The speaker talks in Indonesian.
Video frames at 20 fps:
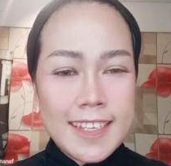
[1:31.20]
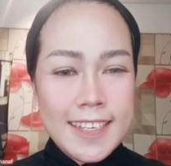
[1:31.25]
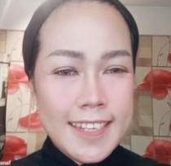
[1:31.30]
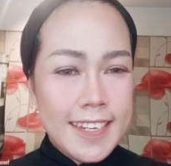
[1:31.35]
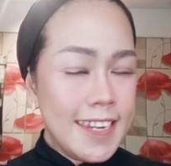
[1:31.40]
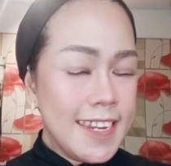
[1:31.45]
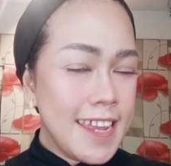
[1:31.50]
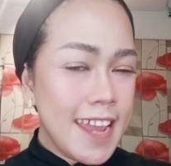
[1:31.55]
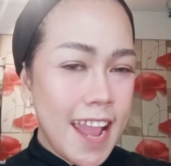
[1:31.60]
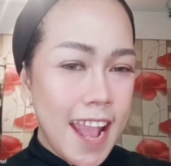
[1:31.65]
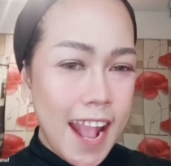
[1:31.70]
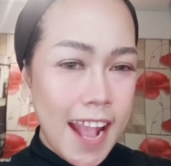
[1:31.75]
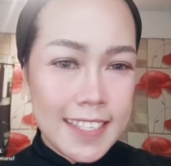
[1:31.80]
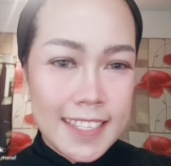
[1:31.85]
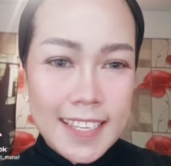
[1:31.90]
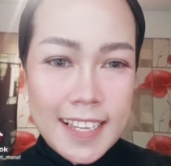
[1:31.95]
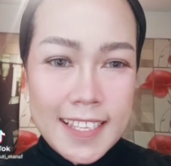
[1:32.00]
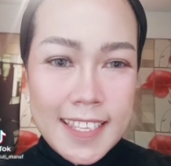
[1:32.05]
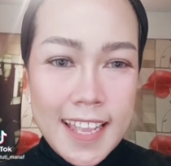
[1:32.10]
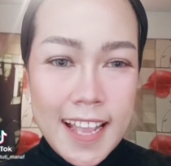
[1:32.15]
ini dia
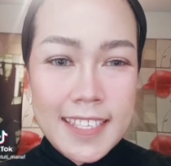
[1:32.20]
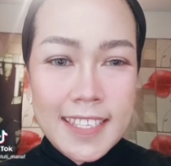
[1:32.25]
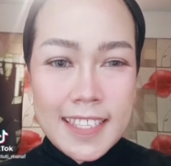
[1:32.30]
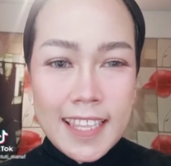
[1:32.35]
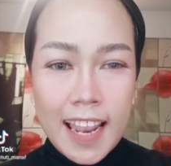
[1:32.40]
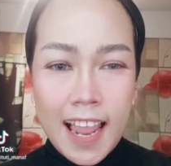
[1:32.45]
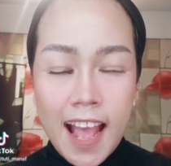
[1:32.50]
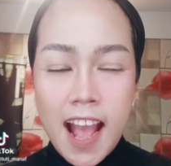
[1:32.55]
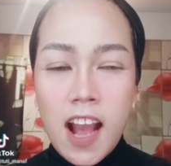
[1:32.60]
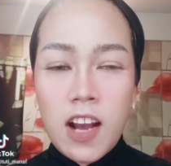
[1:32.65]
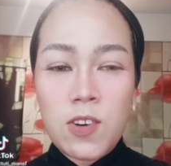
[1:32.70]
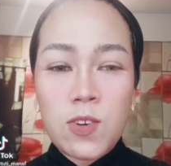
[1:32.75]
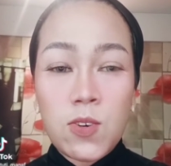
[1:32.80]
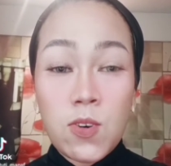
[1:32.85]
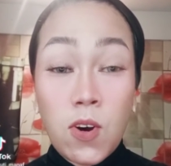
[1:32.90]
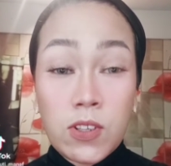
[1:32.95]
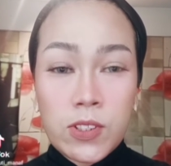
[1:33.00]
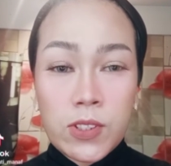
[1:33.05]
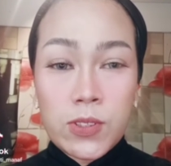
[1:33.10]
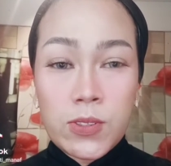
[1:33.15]
hasilnya setelah
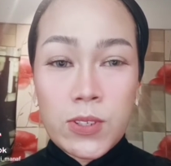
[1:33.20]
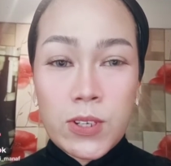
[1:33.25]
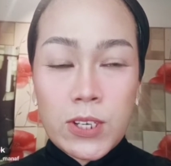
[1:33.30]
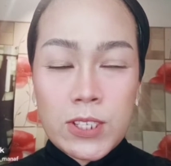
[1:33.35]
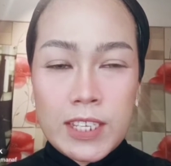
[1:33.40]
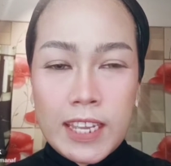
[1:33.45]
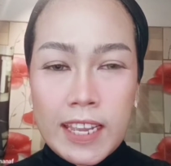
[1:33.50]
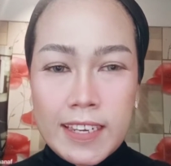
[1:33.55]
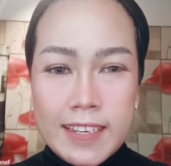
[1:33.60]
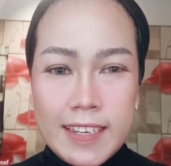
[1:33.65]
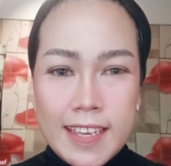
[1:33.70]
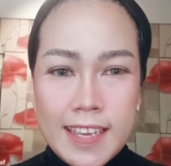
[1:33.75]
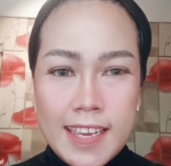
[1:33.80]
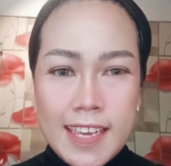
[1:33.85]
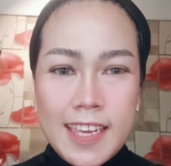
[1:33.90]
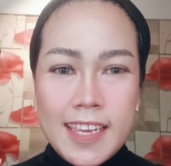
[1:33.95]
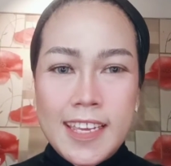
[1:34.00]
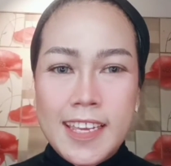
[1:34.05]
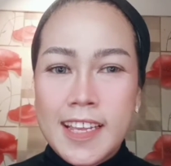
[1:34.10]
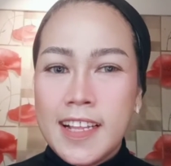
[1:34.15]
aku kontur.
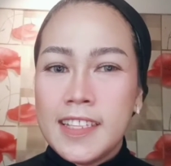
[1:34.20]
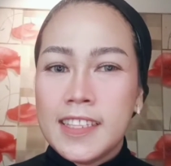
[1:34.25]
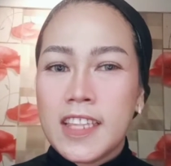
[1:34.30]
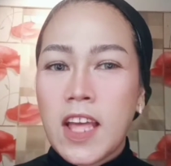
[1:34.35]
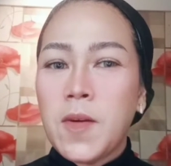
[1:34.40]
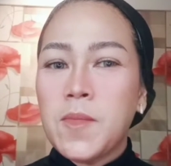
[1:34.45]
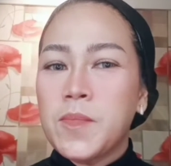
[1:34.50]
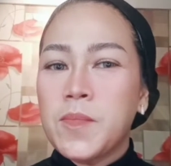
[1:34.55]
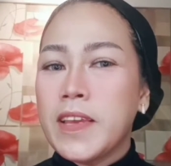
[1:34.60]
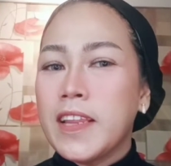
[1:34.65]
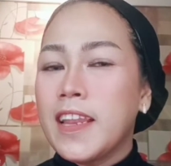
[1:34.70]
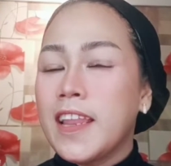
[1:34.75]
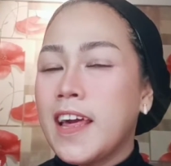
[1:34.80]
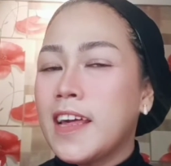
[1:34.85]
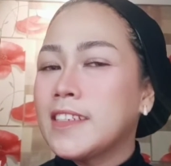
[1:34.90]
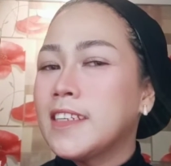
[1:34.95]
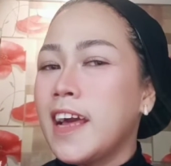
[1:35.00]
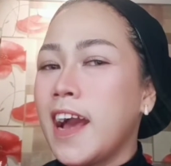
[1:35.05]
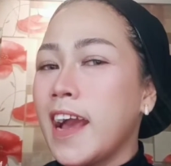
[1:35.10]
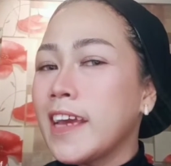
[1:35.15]
Jadi,
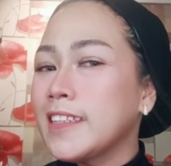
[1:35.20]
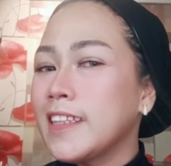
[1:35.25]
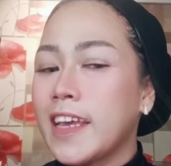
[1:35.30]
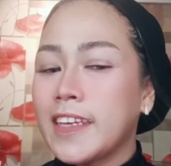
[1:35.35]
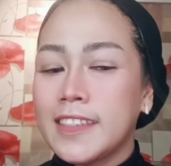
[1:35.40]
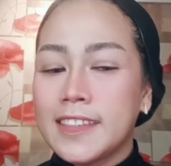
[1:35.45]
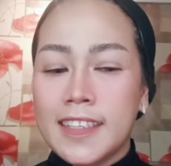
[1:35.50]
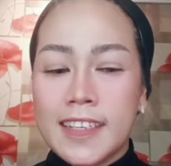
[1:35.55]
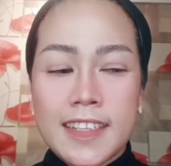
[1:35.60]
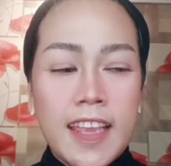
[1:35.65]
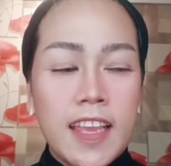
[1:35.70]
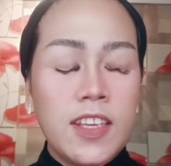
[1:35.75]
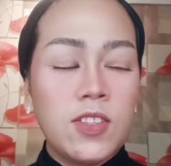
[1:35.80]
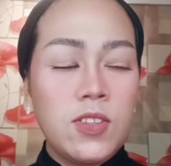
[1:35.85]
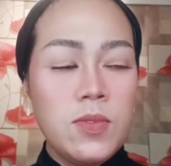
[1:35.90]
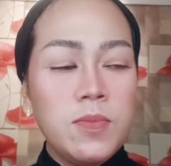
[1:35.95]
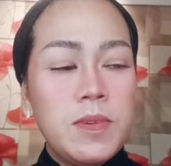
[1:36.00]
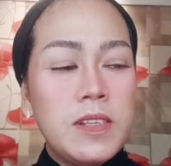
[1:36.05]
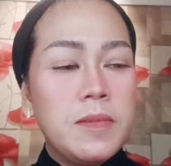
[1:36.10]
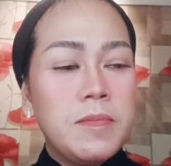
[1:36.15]
tampilan
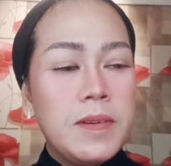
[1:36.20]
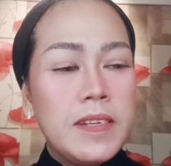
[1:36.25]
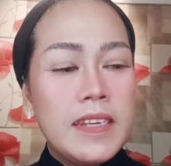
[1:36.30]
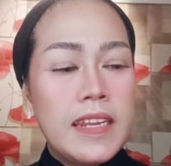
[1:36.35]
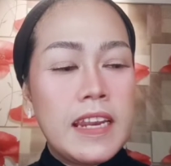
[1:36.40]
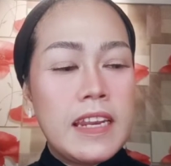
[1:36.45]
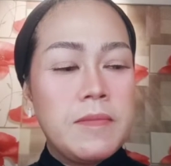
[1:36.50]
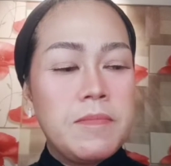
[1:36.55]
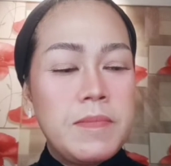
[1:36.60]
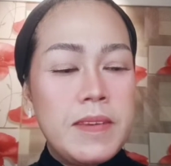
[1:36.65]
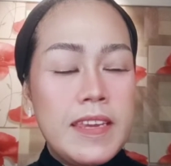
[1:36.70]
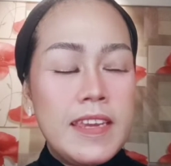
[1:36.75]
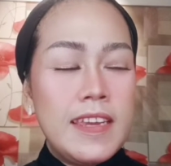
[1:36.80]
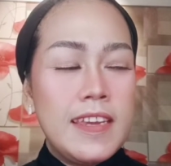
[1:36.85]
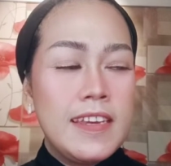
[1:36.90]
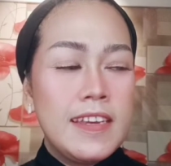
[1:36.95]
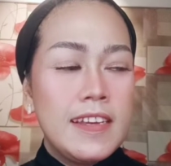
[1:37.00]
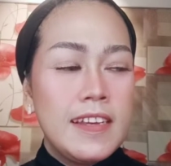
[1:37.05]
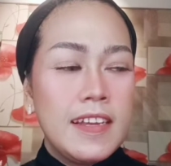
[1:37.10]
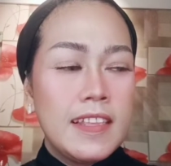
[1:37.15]
highlighternya itu benar-benar
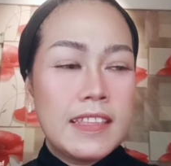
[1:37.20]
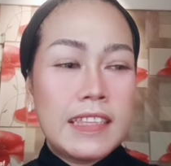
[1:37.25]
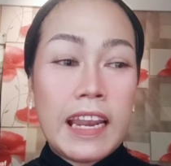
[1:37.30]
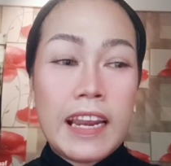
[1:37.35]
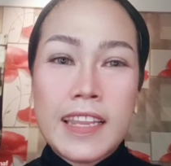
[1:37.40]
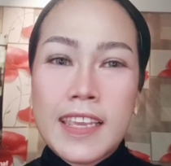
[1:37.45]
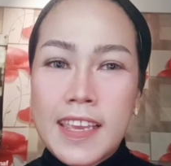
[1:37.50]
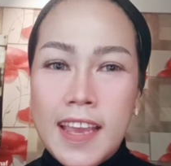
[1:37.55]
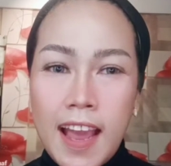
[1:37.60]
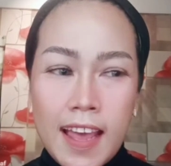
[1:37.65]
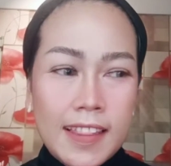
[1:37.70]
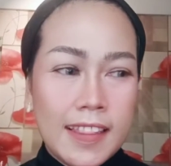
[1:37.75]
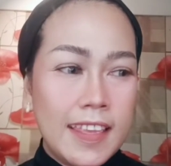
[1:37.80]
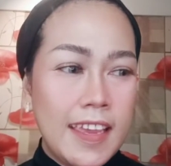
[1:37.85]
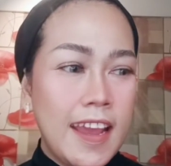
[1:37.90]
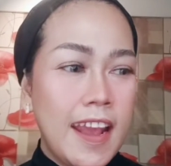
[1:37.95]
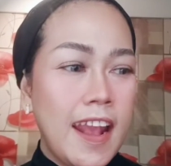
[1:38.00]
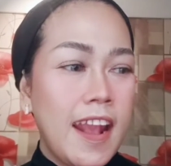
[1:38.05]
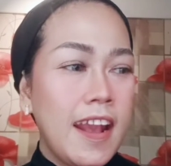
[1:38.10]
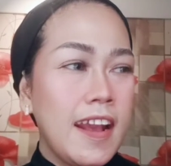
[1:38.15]
lebih
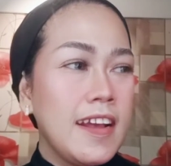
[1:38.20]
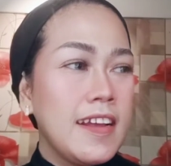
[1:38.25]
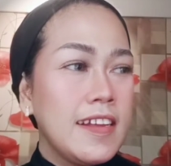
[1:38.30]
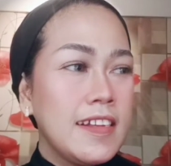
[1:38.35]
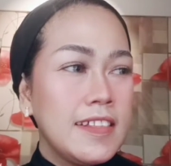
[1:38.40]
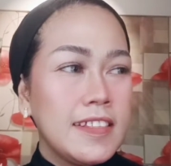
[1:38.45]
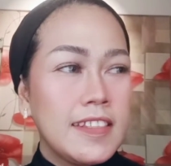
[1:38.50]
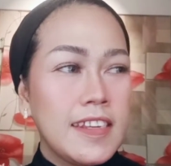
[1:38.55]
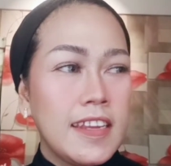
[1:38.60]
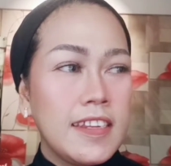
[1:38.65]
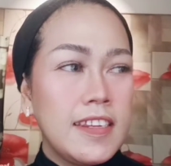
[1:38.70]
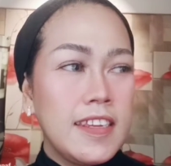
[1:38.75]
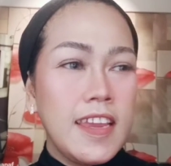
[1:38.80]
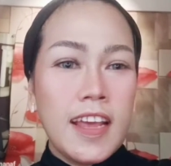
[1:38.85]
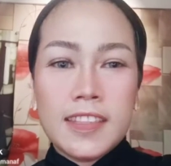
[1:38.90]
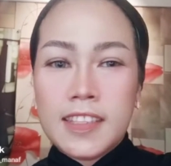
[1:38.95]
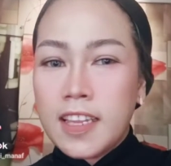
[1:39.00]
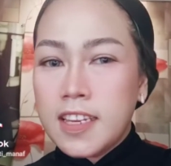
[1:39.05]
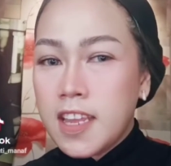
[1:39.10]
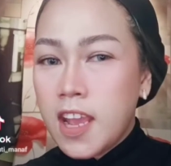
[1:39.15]
terlihat ya. Jadi,
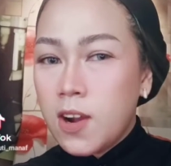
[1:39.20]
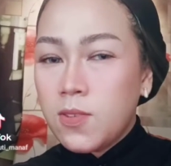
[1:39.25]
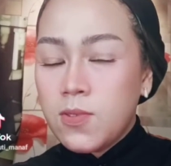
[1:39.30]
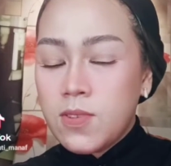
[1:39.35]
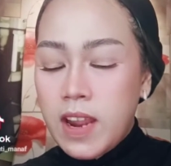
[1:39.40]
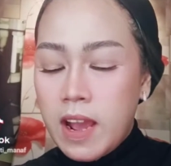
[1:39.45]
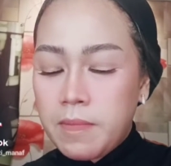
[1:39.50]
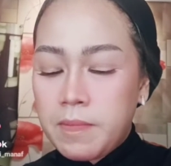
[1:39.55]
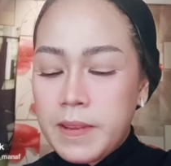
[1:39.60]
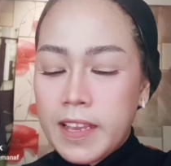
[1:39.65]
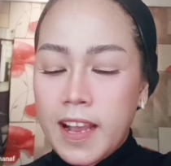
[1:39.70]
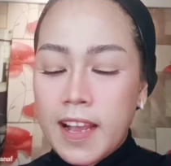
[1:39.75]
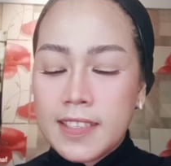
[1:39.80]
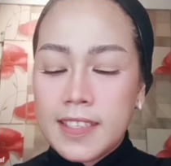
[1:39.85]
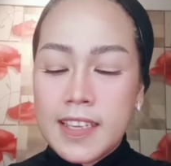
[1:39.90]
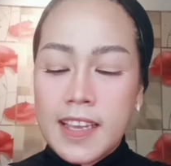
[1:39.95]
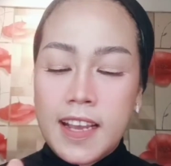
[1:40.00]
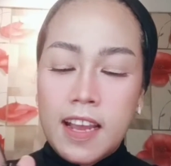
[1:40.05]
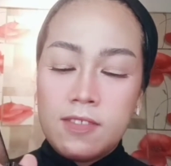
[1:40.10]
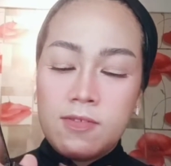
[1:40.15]
yang tadi aku udah
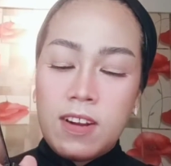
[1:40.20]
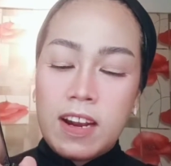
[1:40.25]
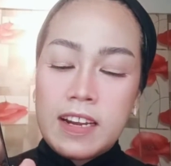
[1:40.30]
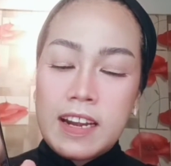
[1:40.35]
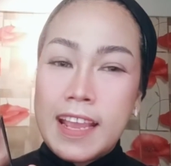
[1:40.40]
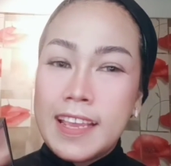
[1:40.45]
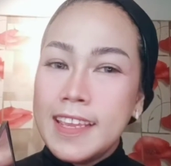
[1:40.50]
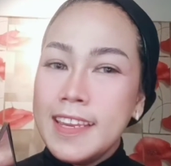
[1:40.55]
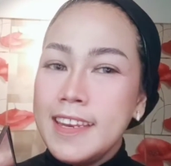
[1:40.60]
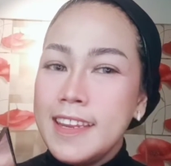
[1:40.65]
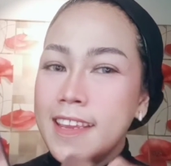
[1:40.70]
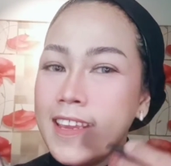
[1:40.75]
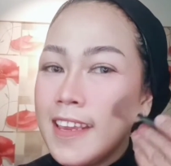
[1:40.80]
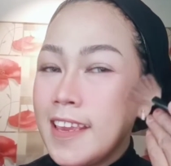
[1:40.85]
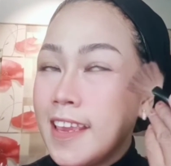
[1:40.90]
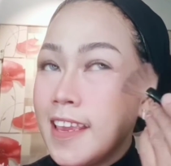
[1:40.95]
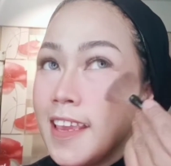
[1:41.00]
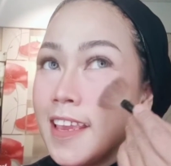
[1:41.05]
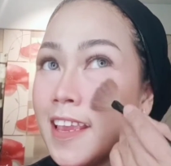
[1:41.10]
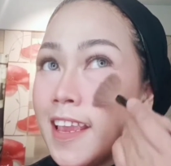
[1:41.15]
aplikasikan warna
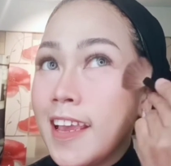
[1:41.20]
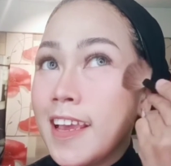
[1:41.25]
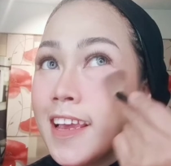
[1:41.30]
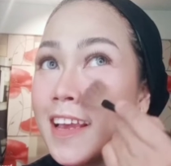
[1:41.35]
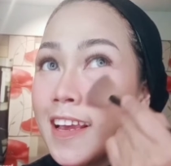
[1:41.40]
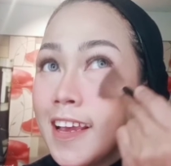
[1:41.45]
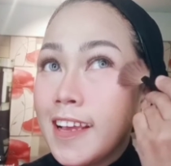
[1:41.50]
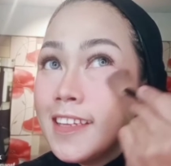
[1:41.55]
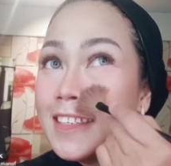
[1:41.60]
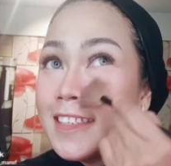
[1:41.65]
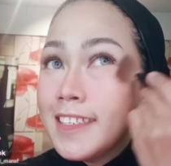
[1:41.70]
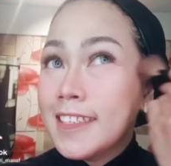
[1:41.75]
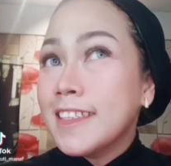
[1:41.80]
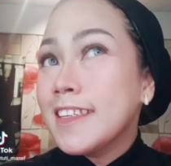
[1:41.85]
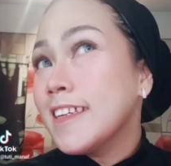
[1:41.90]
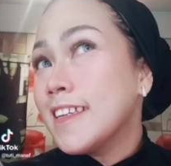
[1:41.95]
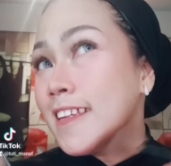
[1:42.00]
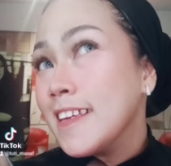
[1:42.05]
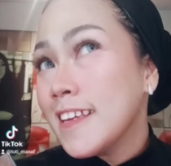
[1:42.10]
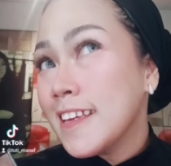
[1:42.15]
ini
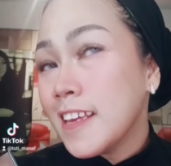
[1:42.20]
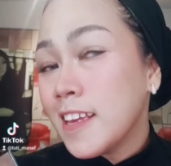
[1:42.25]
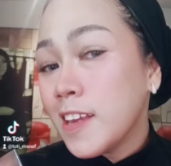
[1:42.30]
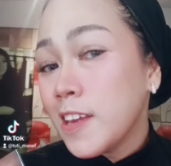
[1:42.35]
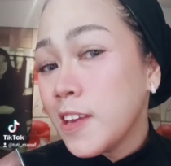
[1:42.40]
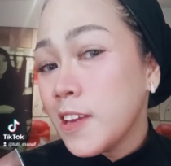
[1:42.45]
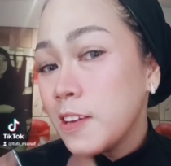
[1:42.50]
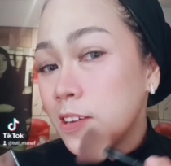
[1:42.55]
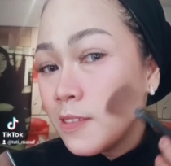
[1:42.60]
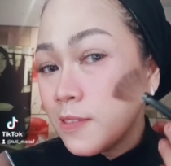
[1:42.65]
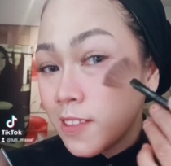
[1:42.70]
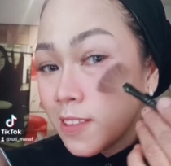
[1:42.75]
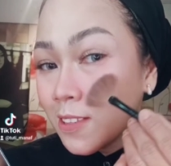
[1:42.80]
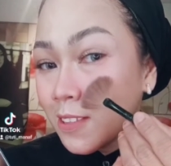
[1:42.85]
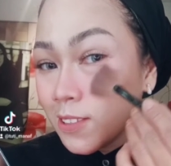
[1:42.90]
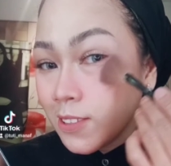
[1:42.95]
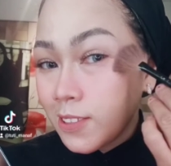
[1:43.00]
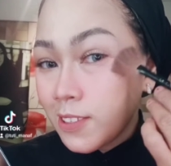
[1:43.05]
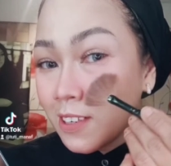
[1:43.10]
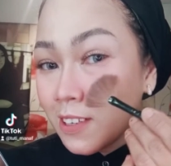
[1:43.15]
di sini,
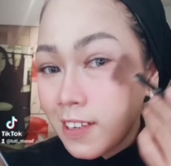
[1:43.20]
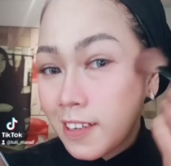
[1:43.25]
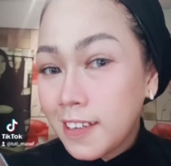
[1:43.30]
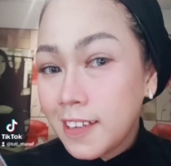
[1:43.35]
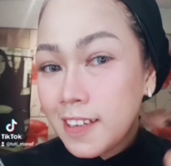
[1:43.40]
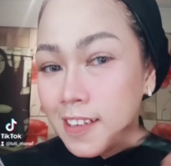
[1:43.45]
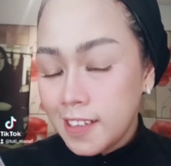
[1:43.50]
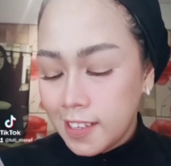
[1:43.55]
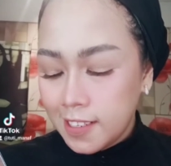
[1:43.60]
tuh.